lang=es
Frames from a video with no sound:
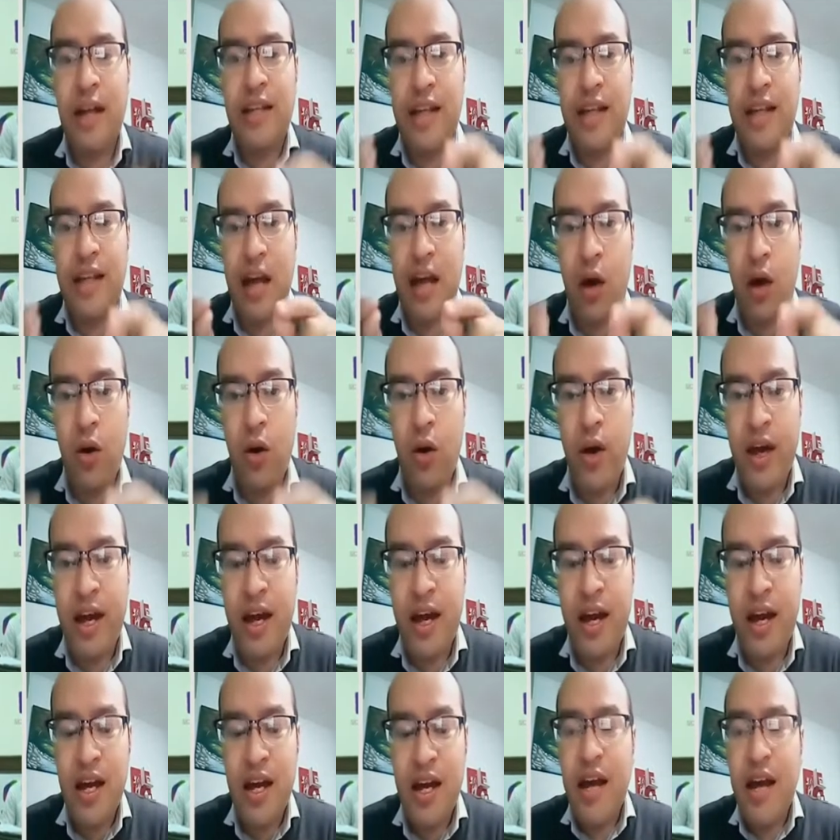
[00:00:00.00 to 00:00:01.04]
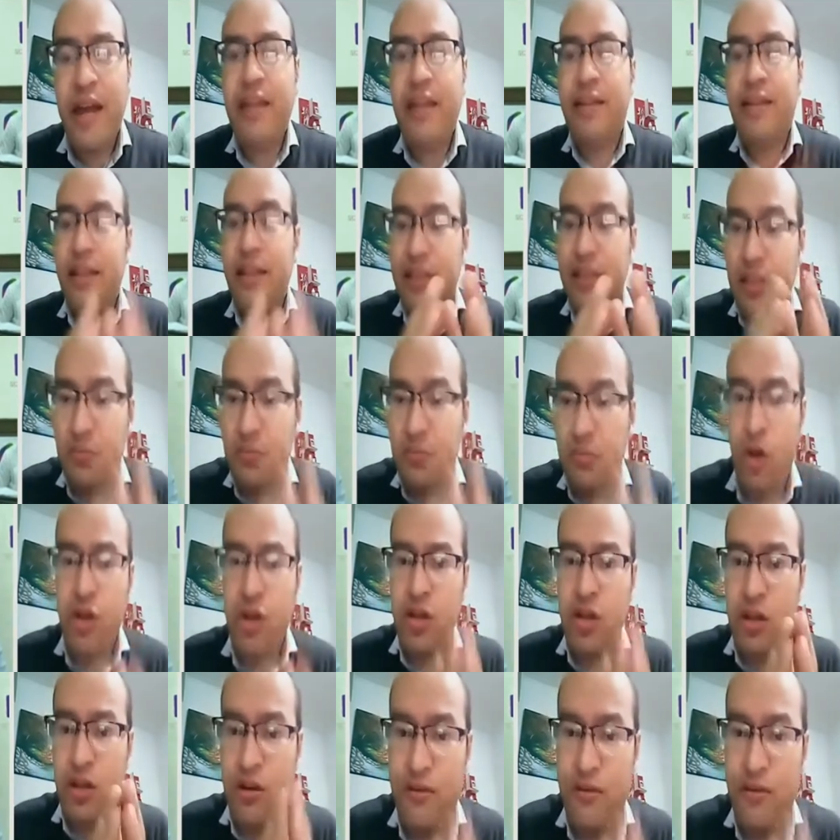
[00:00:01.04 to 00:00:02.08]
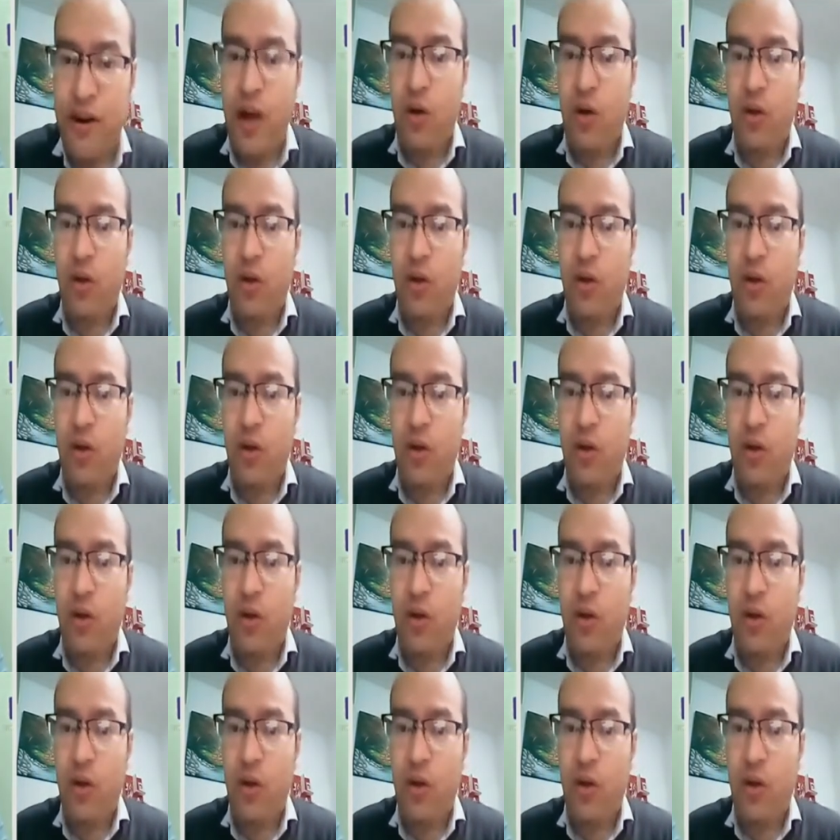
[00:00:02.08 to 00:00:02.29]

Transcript: electoral de la OEA es testimonio